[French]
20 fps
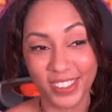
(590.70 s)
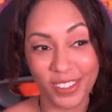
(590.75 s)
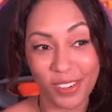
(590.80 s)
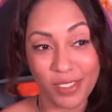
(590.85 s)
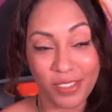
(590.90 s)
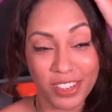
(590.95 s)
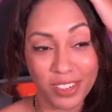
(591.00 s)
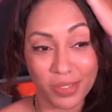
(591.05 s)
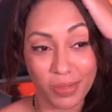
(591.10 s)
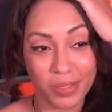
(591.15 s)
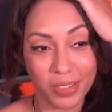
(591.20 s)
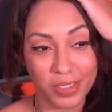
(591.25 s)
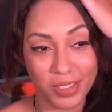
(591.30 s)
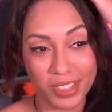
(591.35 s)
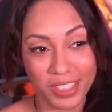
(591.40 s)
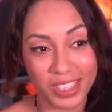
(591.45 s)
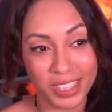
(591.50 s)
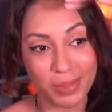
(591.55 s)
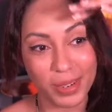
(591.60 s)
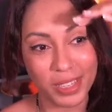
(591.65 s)
en fait,
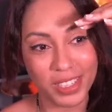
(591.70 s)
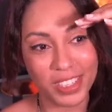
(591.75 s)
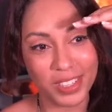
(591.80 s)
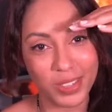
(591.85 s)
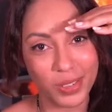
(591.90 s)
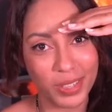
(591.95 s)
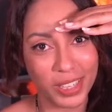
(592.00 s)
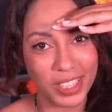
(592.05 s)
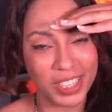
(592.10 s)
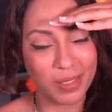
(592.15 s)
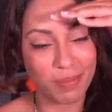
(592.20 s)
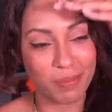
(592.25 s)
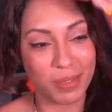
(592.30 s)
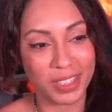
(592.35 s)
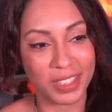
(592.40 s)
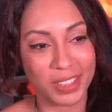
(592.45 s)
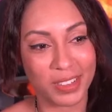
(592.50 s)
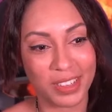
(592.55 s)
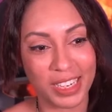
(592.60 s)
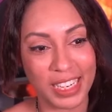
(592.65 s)
je... sais pas si je suis triste
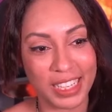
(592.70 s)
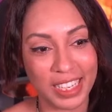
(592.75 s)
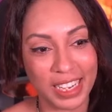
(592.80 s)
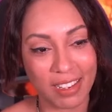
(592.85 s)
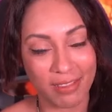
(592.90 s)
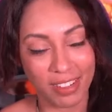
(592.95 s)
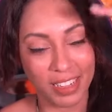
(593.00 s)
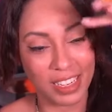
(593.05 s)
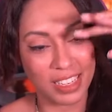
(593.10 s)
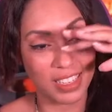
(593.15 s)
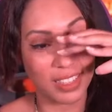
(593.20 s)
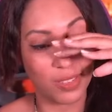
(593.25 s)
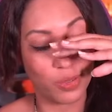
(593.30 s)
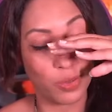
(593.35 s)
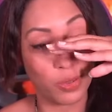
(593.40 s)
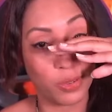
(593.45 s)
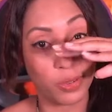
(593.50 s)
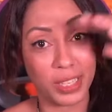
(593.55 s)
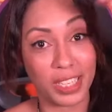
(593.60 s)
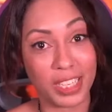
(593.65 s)
parce que là, c'est la fin de la
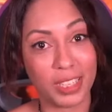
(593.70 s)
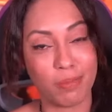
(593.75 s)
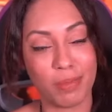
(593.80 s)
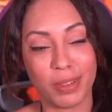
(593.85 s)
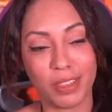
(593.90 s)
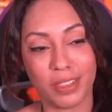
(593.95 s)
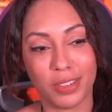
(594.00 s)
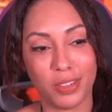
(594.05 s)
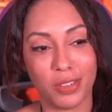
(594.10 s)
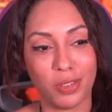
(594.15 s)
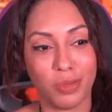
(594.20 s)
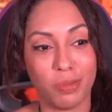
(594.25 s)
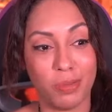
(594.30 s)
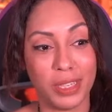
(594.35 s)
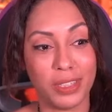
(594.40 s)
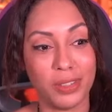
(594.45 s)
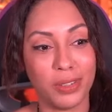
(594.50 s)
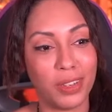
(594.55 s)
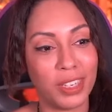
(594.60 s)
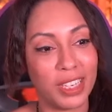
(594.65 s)
saison. Je suis triste parce que je suis
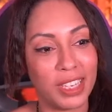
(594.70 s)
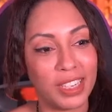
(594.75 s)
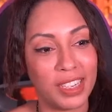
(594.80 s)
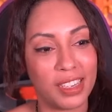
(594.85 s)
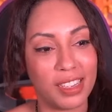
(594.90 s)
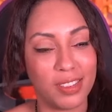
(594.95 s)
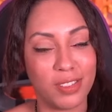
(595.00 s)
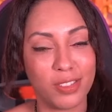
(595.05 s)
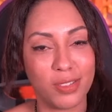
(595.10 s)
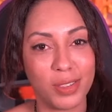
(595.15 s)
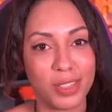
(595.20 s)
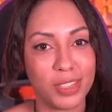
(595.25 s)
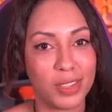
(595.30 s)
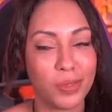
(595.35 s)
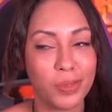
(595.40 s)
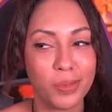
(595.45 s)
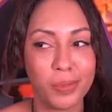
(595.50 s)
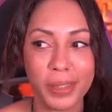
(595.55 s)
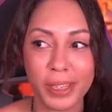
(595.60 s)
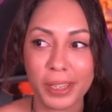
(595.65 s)
pas sûre qu'il y ait une suite et
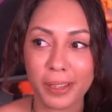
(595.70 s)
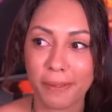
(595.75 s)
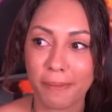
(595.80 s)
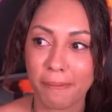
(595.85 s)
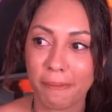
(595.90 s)
tout, mais. Euh,